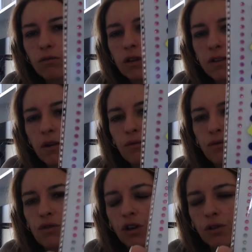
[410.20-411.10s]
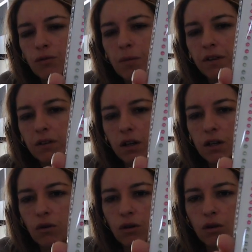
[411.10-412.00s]
les avez vus, j'en ai vu passer dans
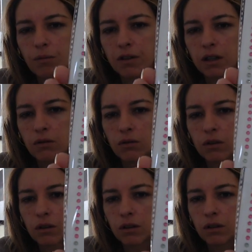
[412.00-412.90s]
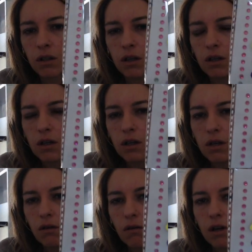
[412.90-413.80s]
les halls comme ça, donc... Euh,
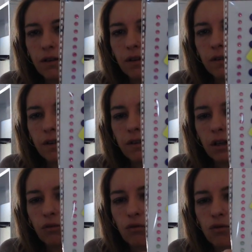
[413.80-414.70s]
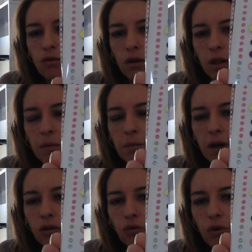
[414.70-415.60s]
voilà, ça, ça sert toujours, on en met
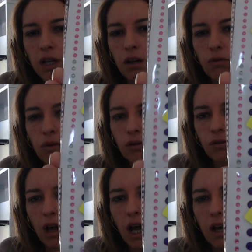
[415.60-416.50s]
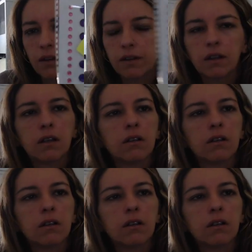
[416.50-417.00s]
partout et les couleurs sont assez...